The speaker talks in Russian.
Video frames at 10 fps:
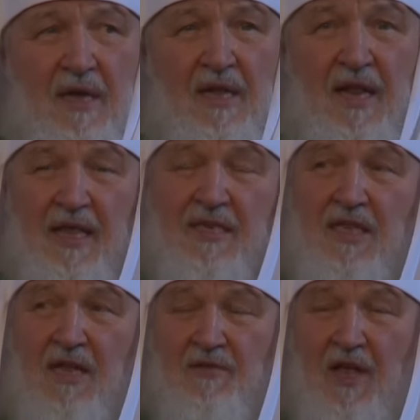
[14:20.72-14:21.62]
И для нас
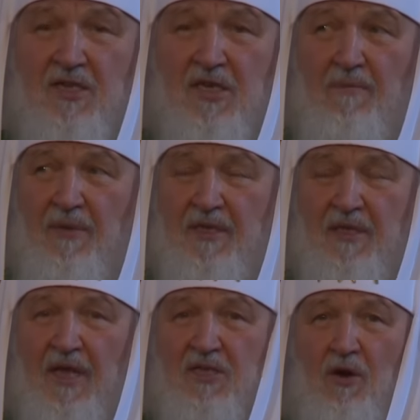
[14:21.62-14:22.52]
это должны
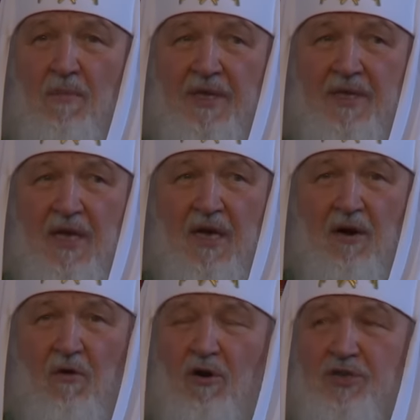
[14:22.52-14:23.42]
быть, должно быть
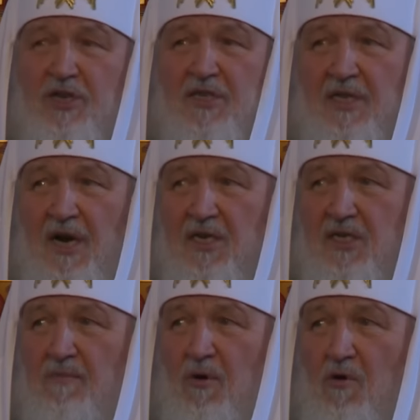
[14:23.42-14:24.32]
очень
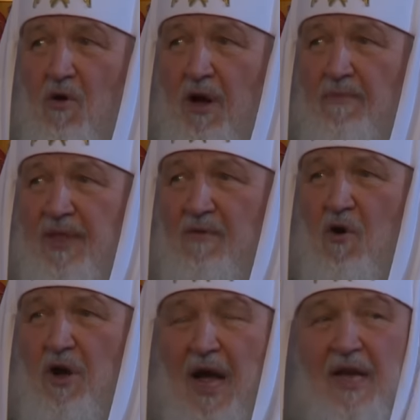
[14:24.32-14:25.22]
страшным уроком
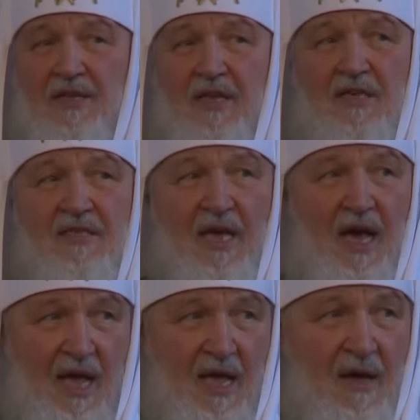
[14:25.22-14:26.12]
того, как
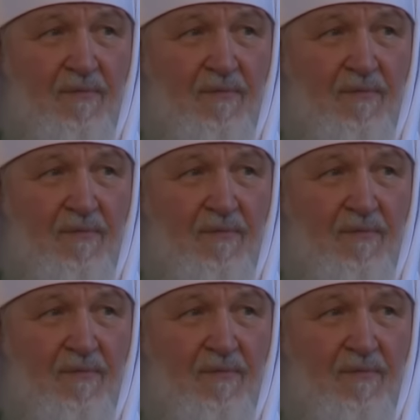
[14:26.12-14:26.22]
нельзя